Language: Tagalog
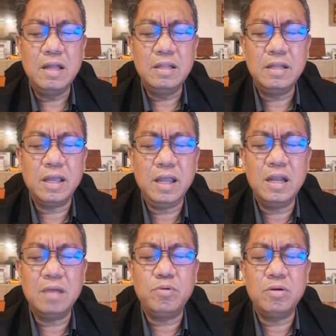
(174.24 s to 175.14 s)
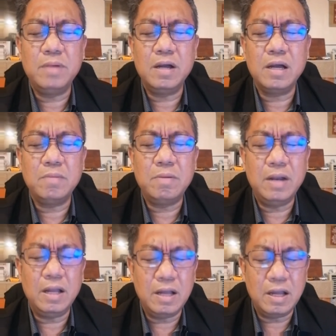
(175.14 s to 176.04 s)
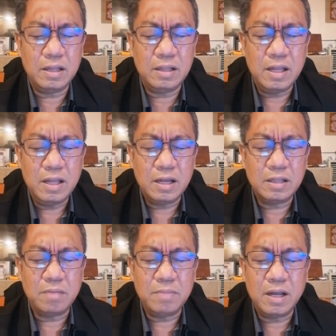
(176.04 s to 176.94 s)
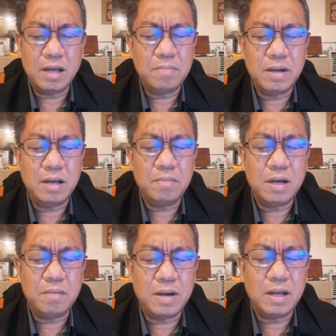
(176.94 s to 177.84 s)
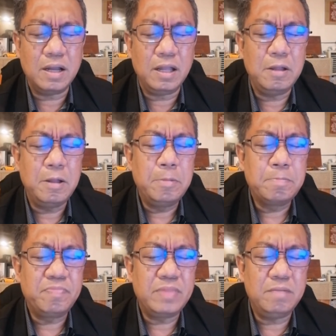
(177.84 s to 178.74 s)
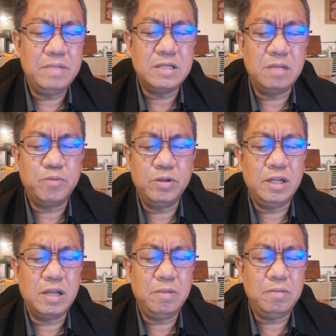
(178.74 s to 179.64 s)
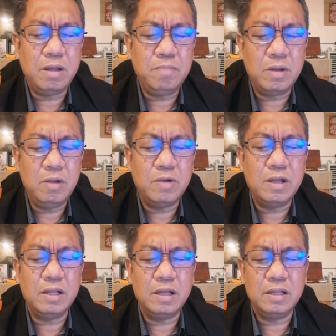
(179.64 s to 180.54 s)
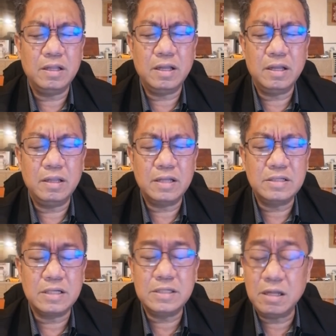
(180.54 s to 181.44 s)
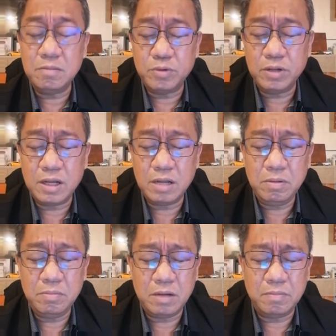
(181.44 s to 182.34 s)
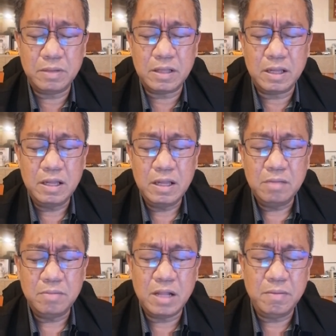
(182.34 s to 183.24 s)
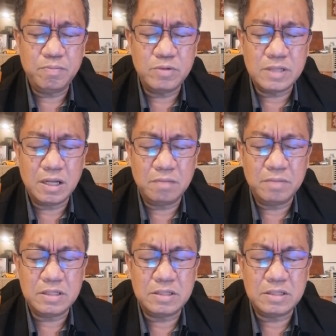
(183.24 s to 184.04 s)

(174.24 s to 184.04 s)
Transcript: dakila po ang mga kababalaghan at kamangha-mangha mga bagay na minsan po hindi namin maipaliwanag na nasaksihan po ng aming mga mata. Marami pong salamat sa